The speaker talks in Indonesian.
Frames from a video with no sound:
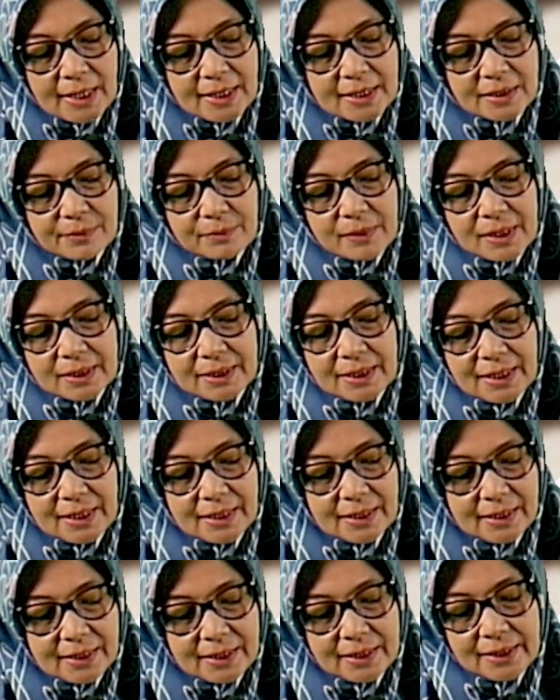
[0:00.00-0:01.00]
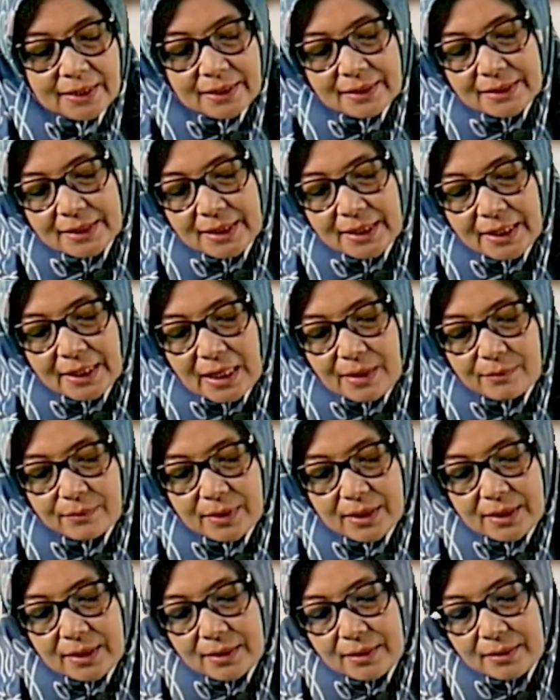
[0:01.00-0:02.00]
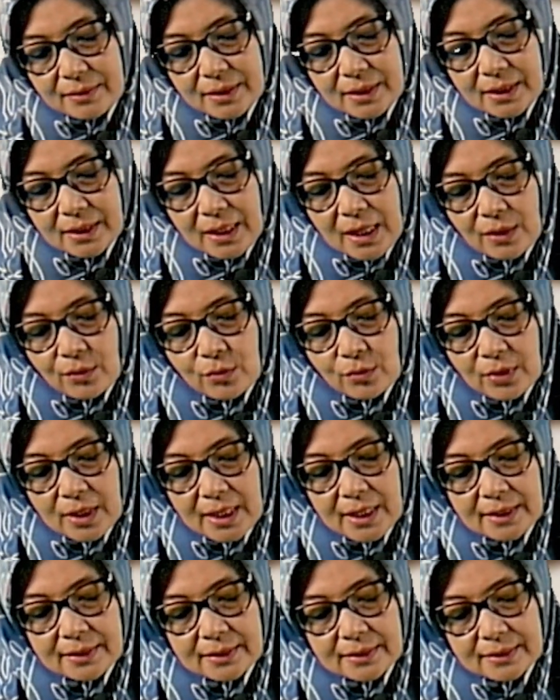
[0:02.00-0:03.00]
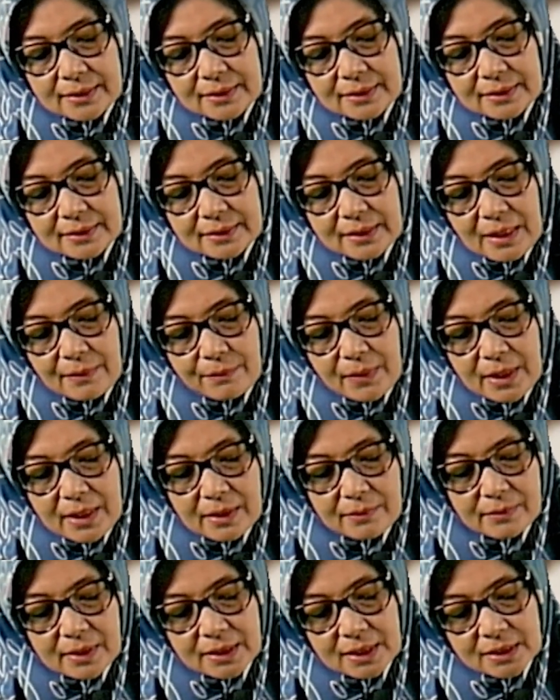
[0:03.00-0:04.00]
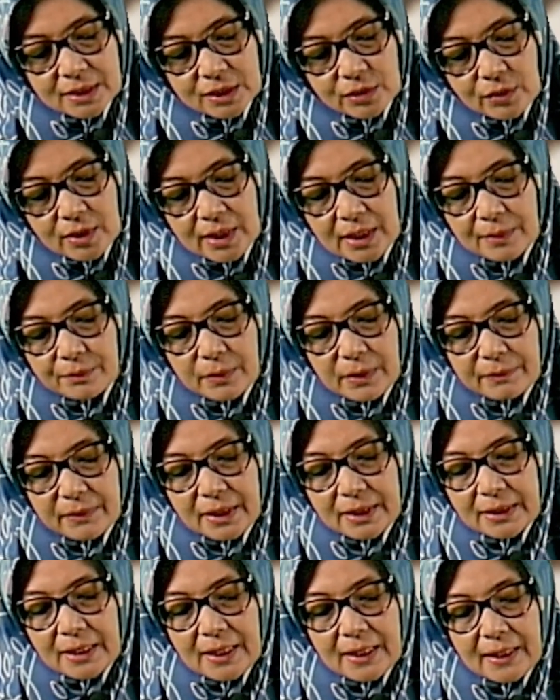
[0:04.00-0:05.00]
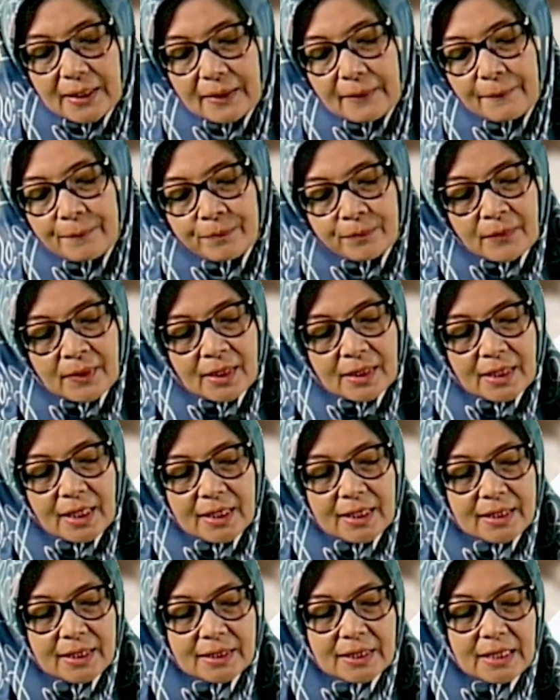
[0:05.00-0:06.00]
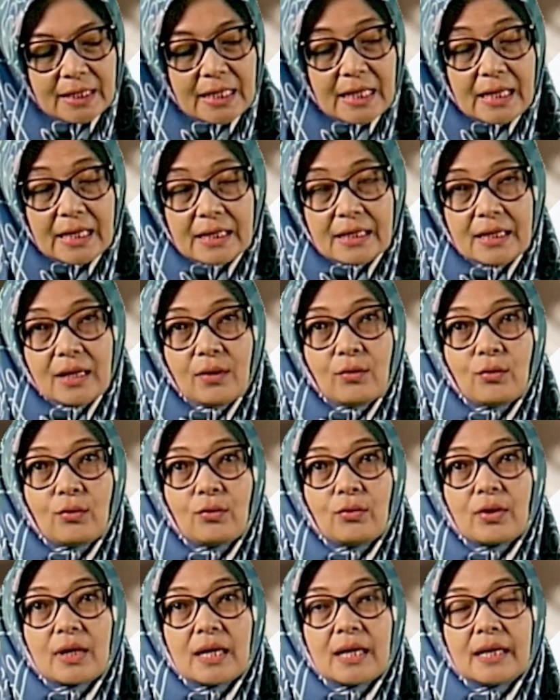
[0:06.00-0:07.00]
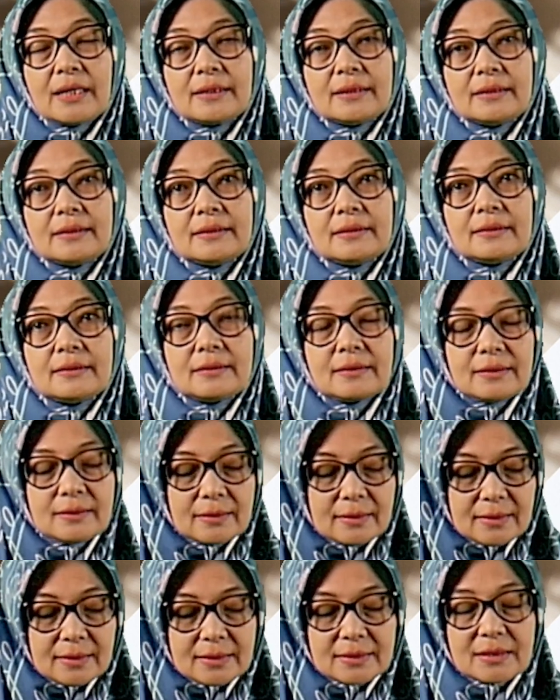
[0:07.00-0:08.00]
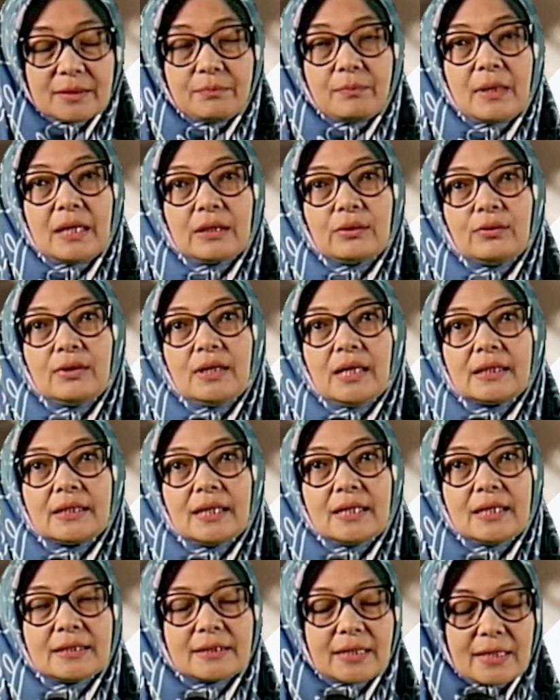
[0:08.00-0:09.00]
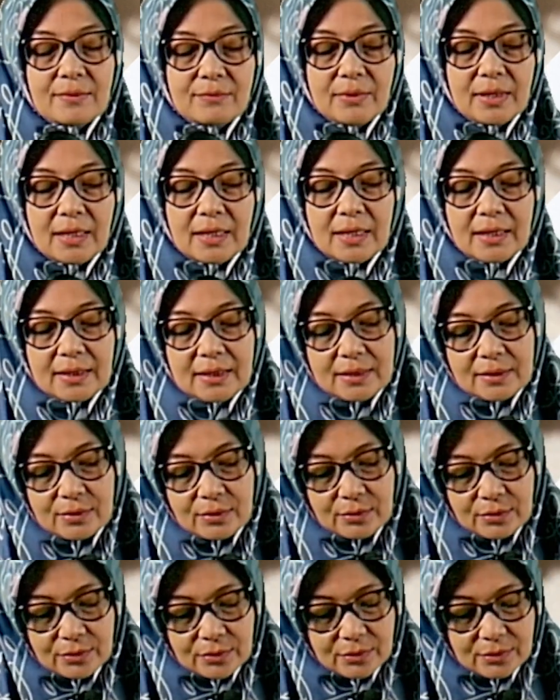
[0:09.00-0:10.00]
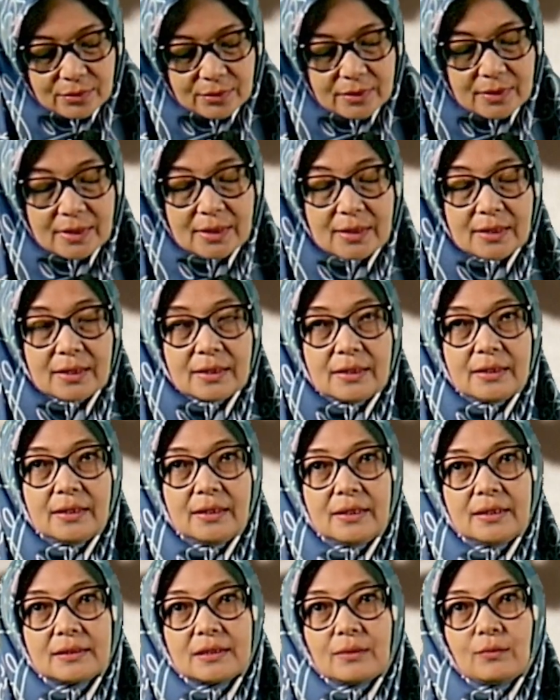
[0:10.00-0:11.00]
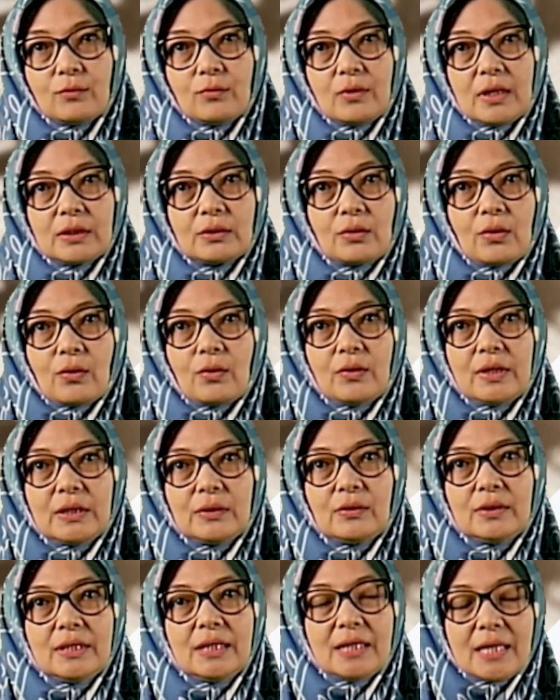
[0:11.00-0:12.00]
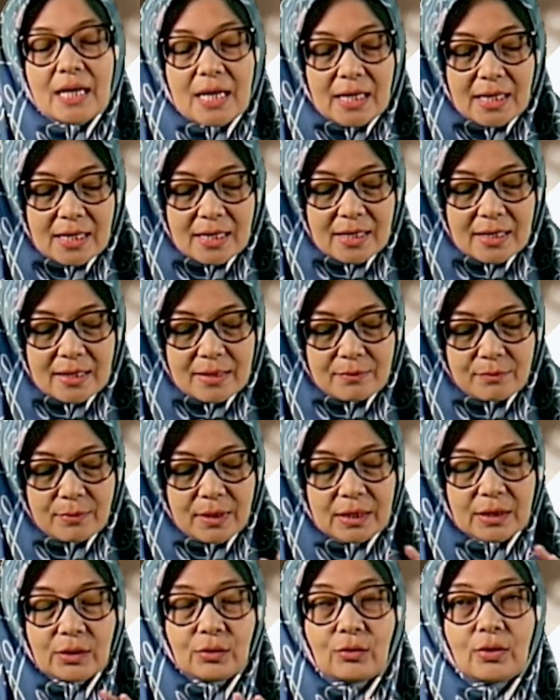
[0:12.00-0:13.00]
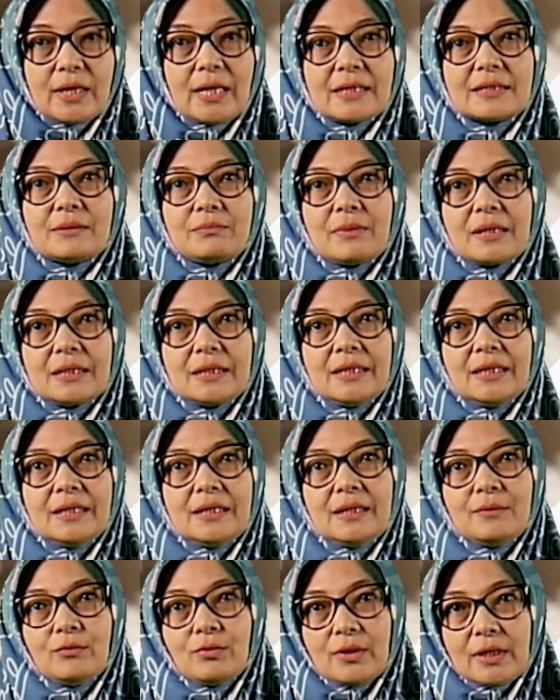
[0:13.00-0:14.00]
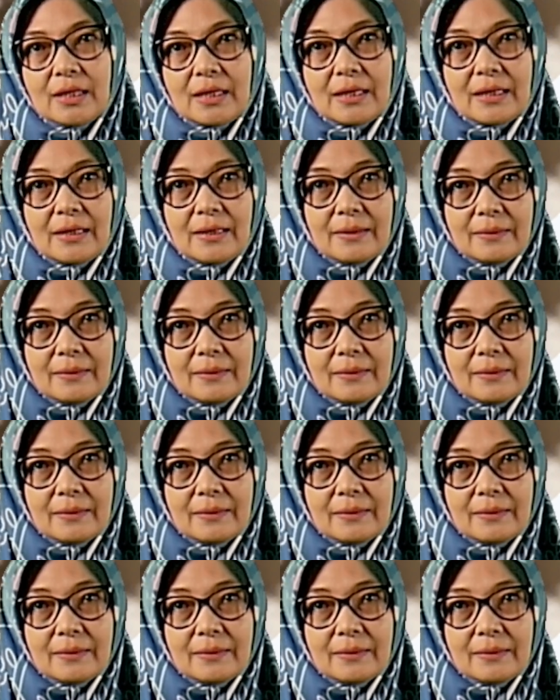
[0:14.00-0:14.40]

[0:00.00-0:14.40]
seperti ini, jadi kami lakukan e, apa namanya sesuai dengan permintaan. Nah ini tidak ada ukuran sepatu yang tadi saya bilang itu di semua toko itu tidak ada bentuk yang seperti ini Bu Rika.